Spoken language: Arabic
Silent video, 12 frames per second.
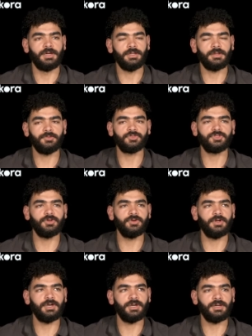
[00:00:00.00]
لا بص
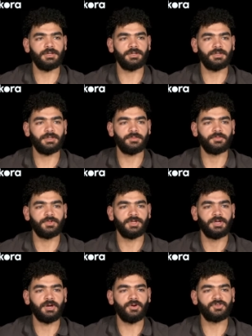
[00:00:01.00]
هو
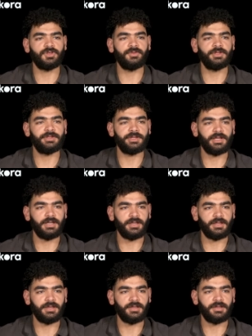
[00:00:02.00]
هو طبعا
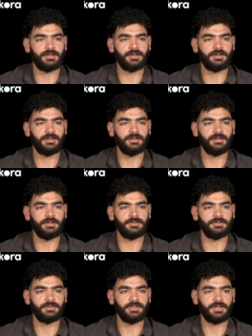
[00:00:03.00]

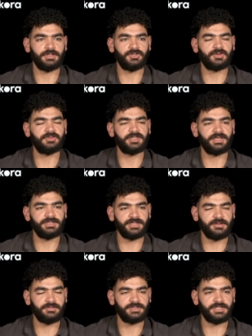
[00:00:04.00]
يعني ضربه
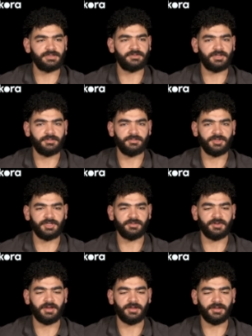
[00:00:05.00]
الجزاء بالذات
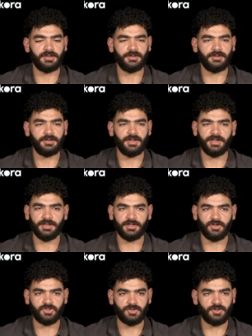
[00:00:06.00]
بتبقى هي
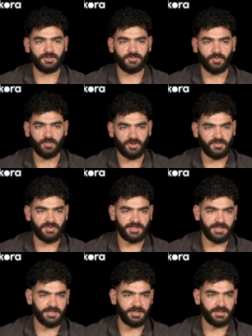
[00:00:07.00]
يعتبر مباراه
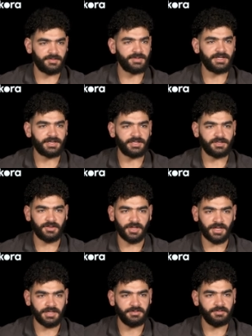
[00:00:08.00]
فرديه ما بينك انت
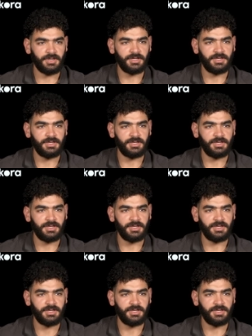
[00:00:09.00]
واللعيب